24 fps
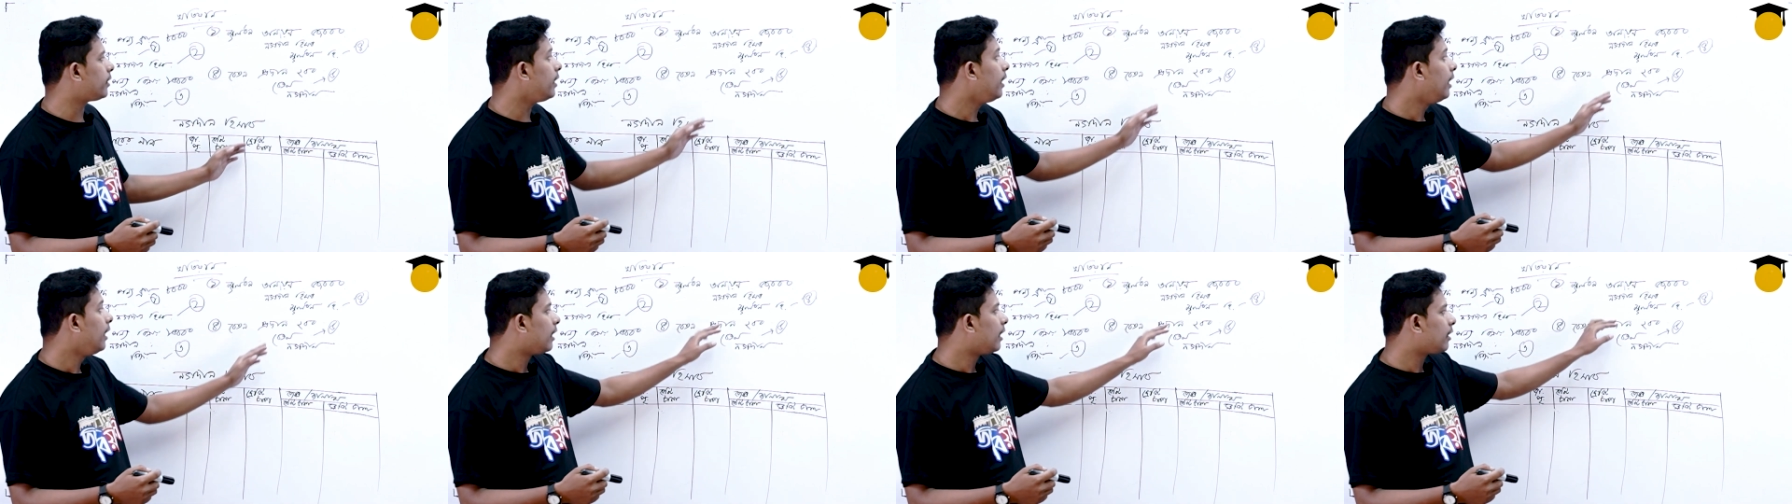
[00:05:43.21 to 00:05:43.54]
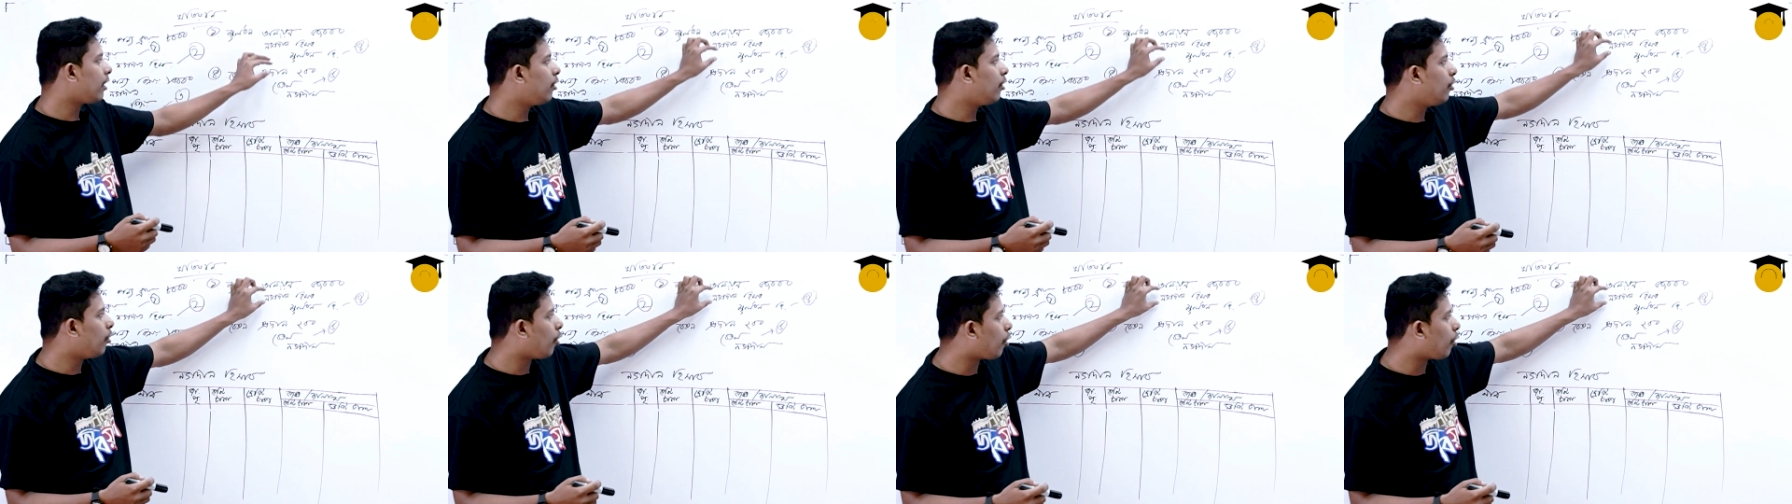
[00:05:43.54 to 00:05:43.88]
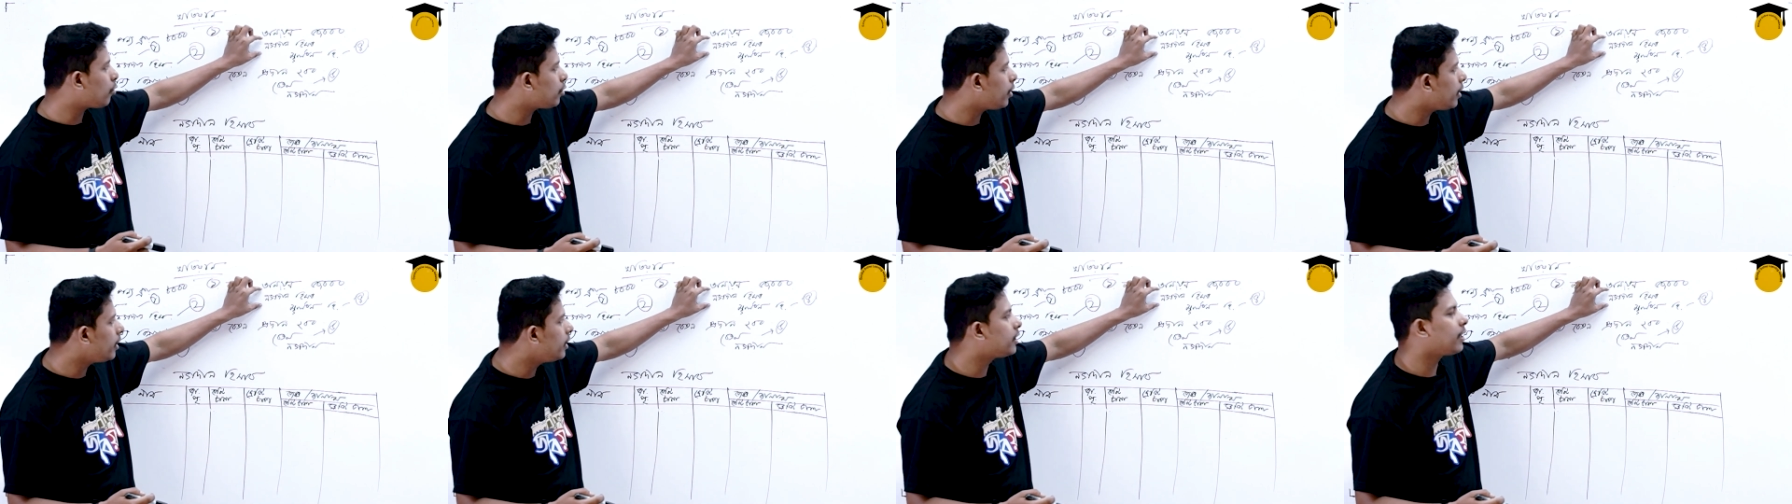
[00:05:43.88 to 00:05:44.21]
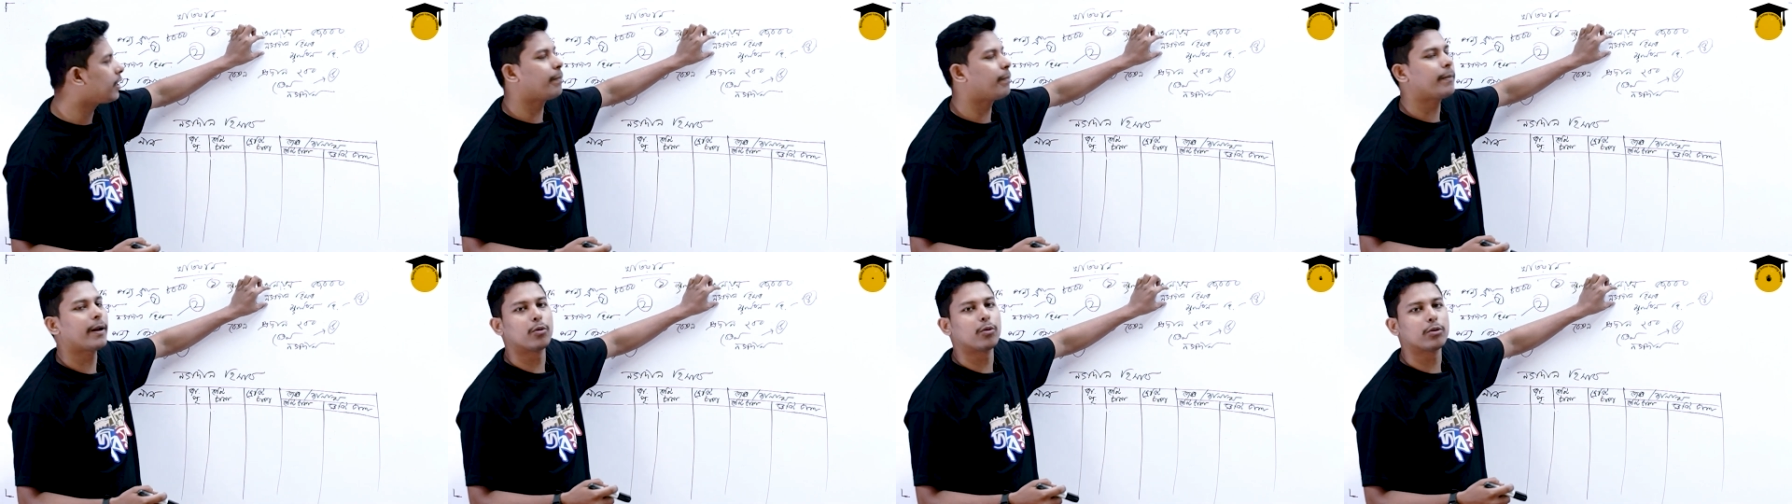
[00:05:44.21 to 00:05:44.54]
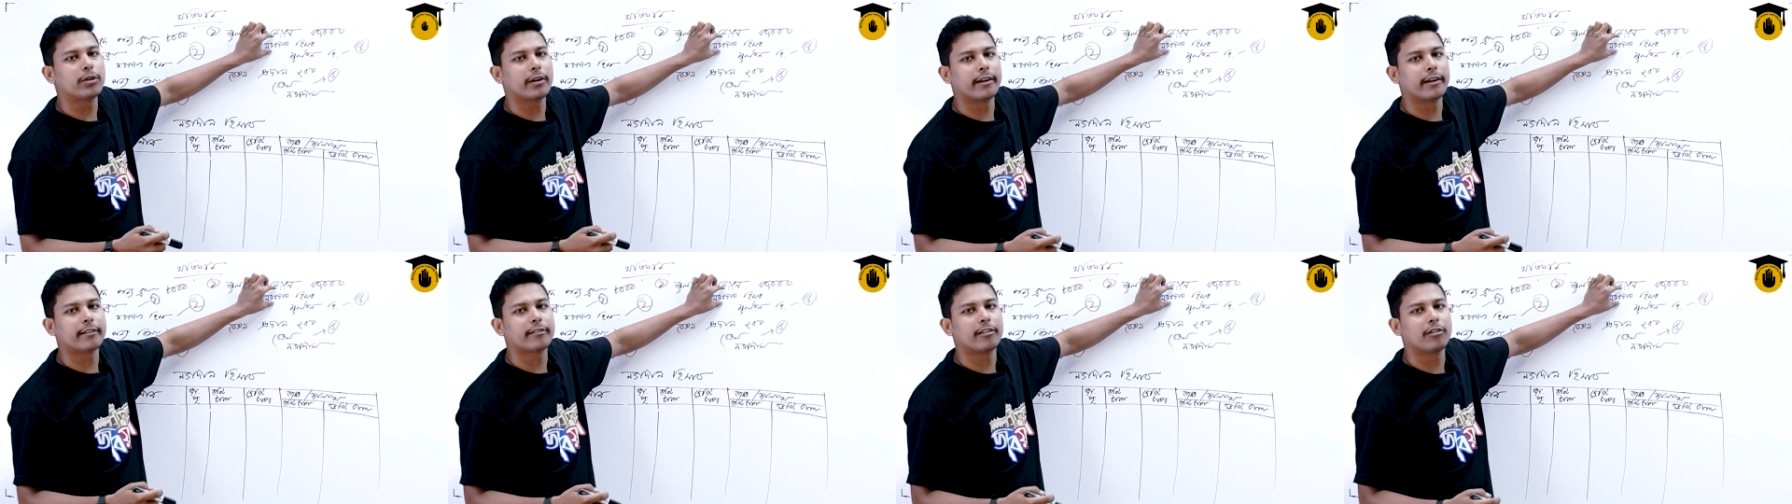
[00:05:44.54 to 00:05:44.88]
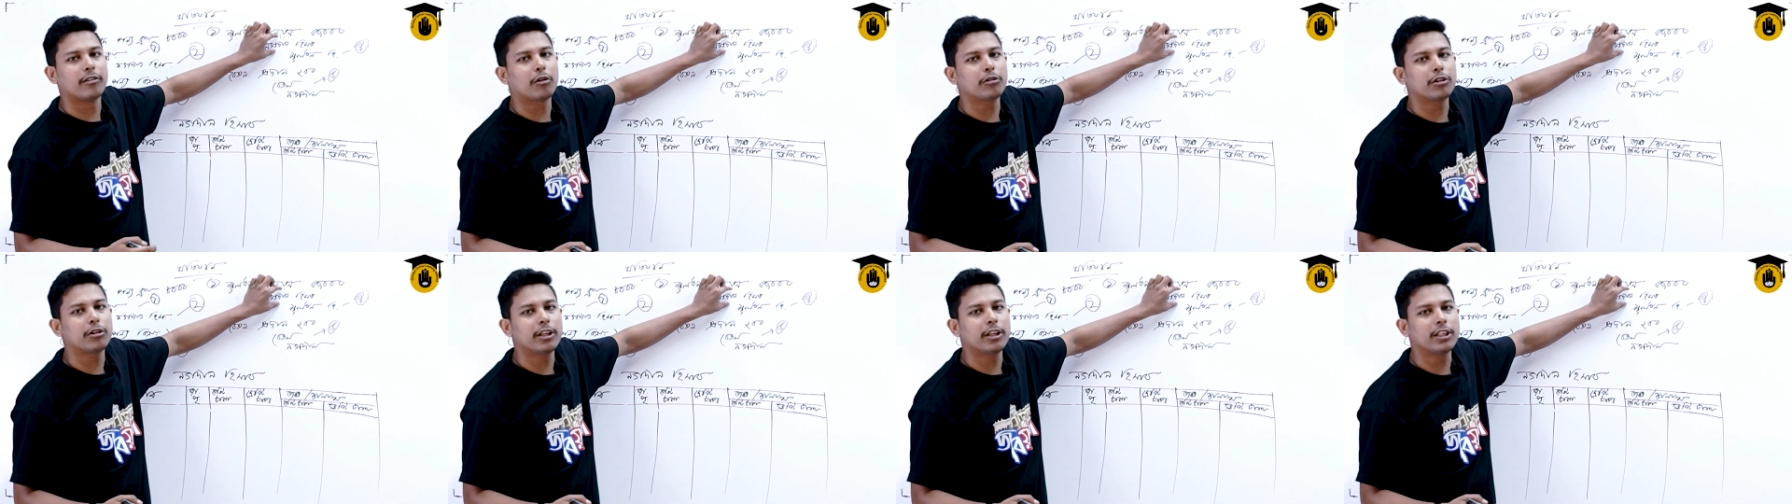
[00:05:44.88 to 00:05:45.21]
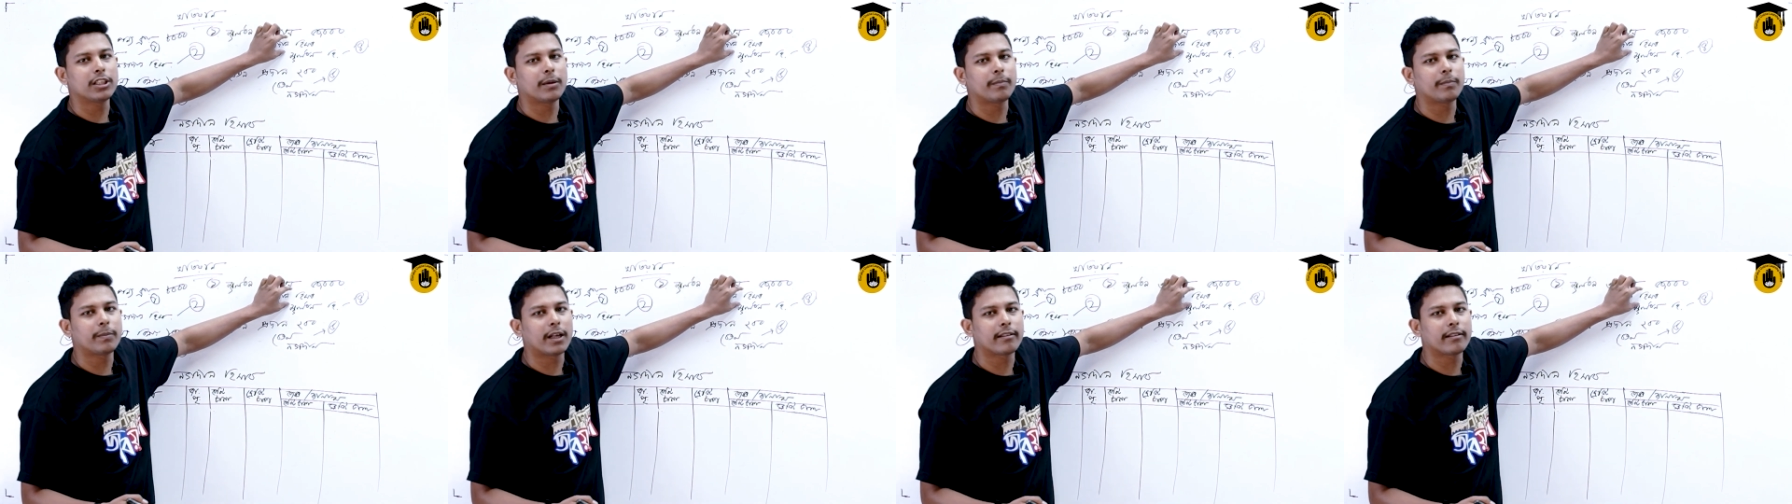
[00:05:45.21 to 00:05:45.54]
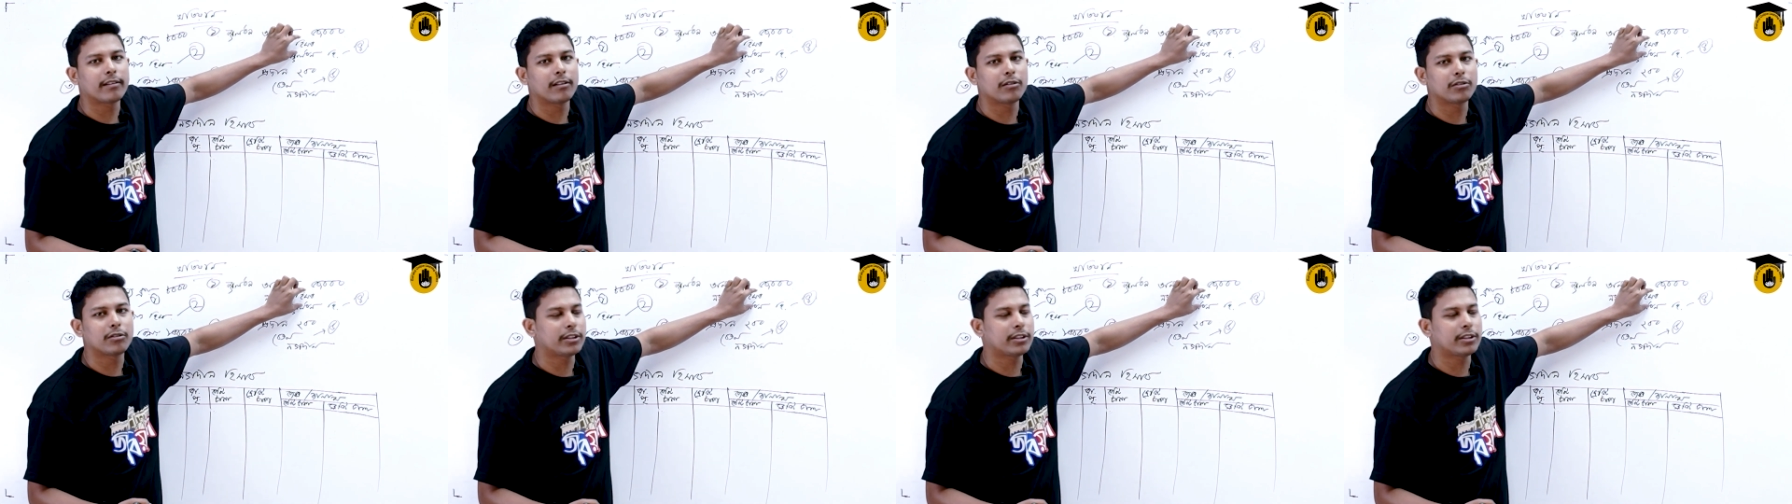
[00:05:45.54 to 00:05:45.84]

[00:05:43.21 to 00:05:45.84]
তাহলে নগদান হিসাবটা কোথায় আছে নগদান হিসাবটা আছে হচ্ছে